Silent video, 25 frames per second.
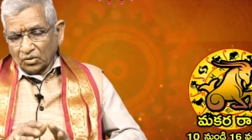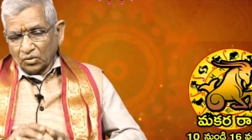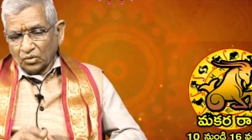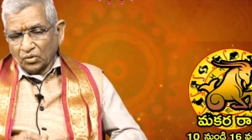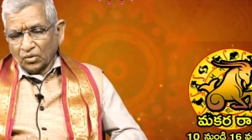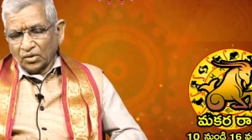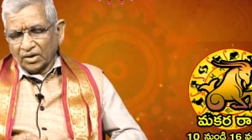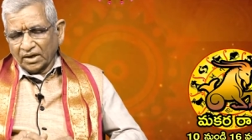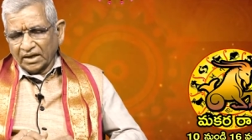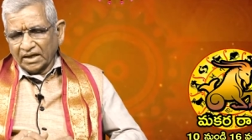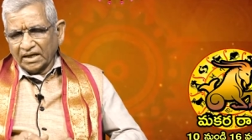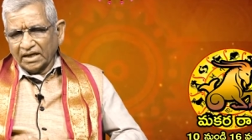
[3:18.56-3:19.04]

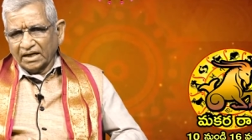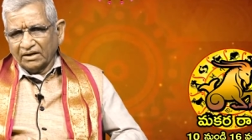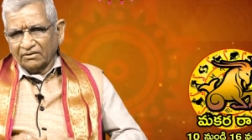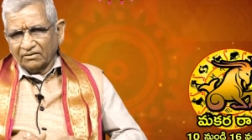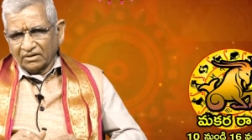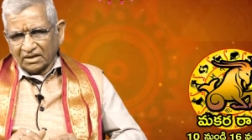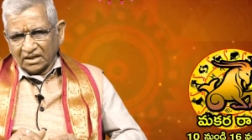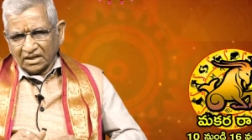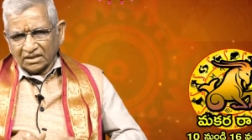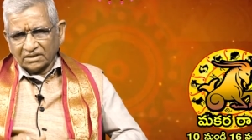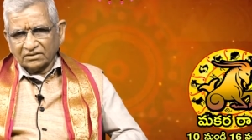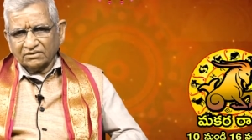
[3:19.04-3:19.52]
లోనయ్యే
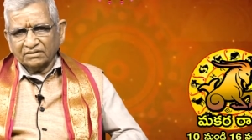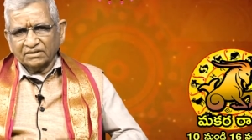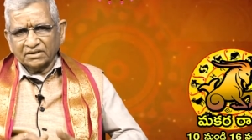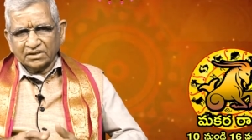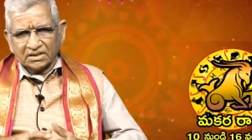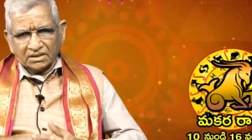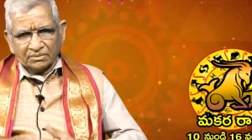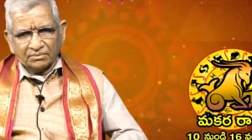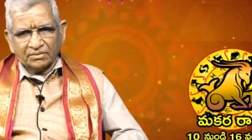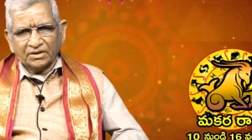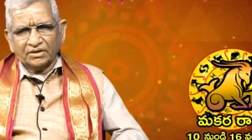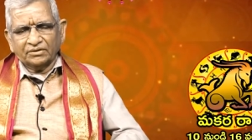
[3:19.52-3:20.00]
అవకాశం ఈ
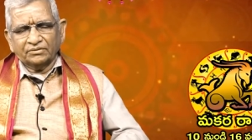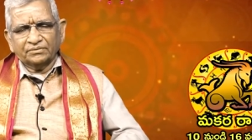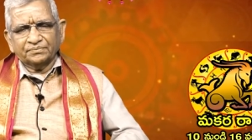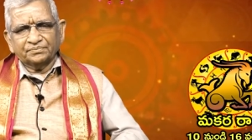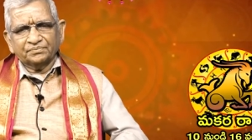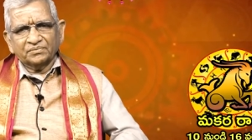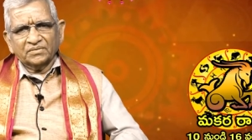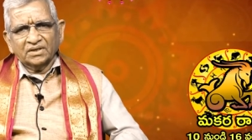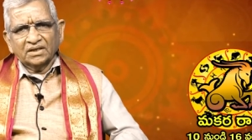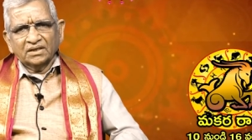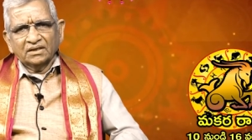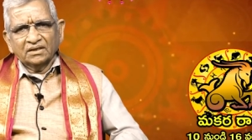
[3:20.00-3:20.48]
సమయం
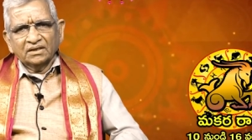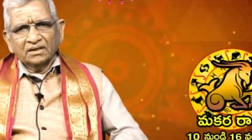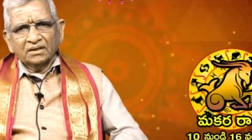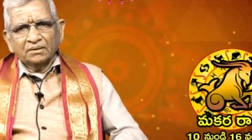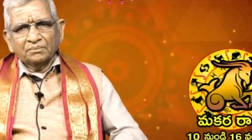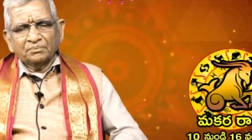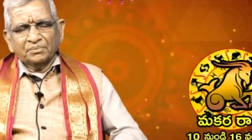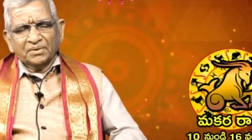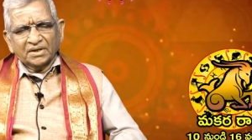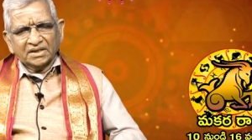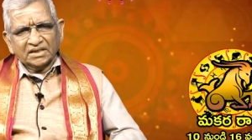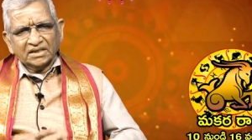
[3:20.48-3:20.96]

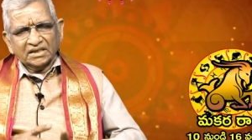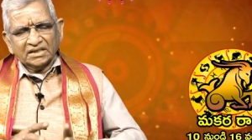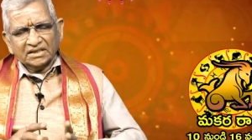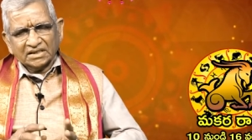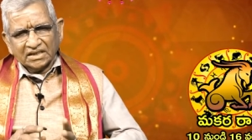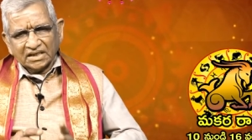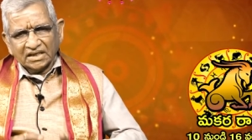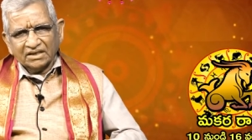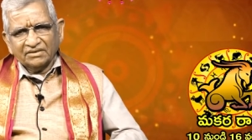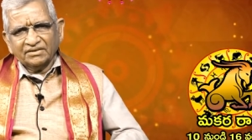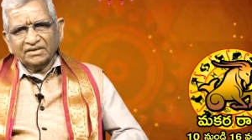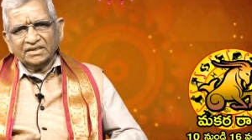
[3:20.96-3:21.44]
ప్రతి
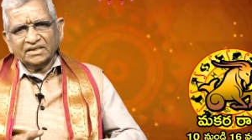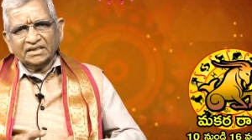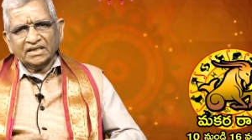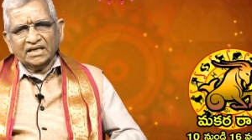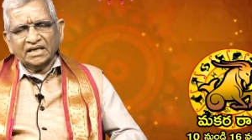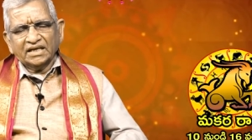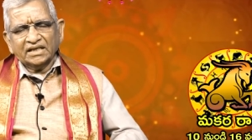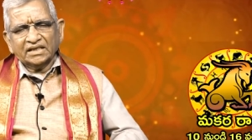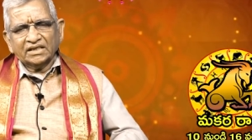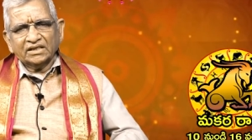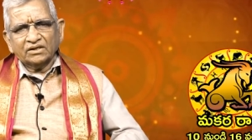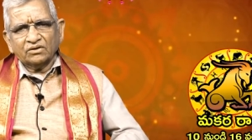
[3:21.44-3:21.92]
చిన్న
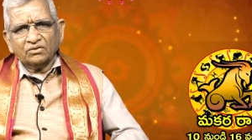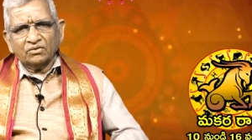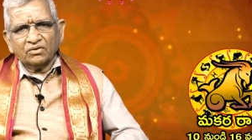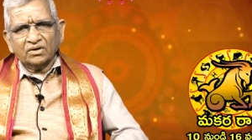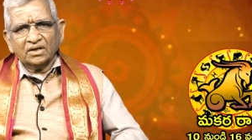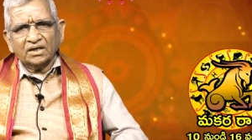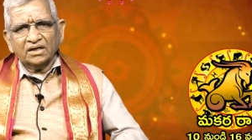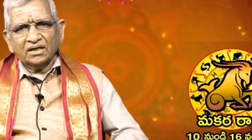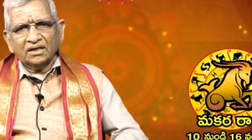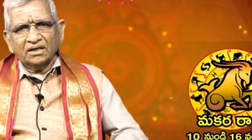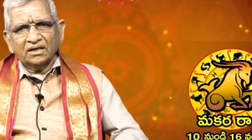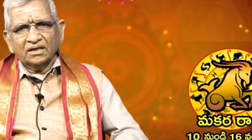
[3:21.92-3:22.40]
విషయానికి
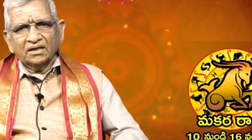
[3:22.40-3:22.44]
కూడా